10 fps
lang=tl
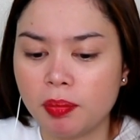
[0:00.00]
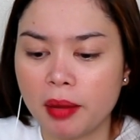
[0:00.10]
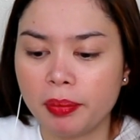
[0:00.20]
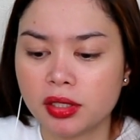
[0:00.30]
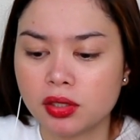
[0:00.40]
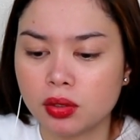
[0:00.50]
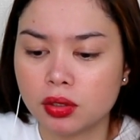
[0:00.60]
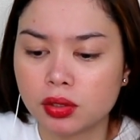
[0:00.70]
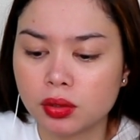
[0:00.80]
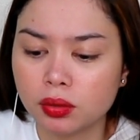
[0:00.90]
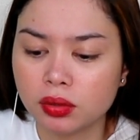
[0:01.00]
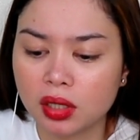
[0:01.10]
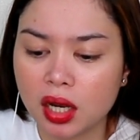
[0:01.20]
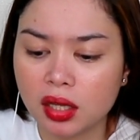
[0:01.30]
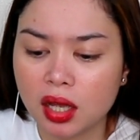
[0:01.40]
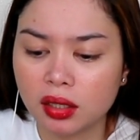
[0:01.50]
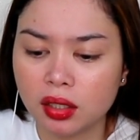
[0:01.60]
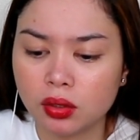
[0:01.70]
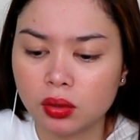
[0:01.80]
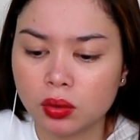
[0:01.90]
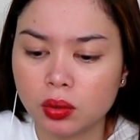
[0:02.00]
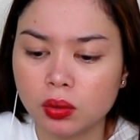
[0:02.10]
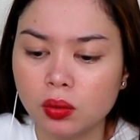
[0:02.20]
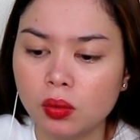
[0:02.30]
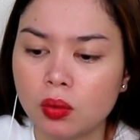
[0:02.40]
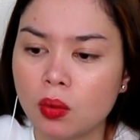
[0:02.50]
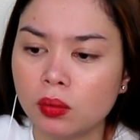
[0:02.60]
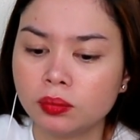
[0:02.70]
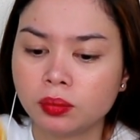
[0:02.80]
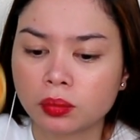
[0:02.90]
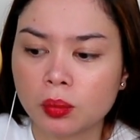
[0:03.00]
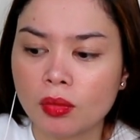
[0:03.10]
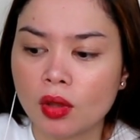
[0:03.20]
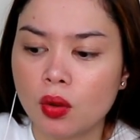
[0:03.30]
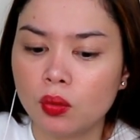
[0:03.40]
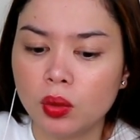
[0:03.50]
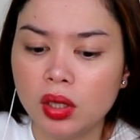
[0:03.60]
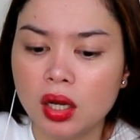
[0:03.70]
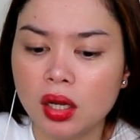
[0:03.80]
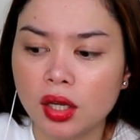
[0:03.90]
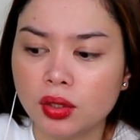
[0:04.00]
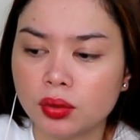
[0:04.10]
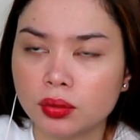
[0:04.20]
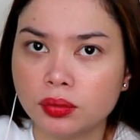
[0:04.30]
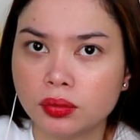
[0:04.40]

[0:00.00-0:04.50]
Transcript: Popeyes to. So, try natin tong walang ano,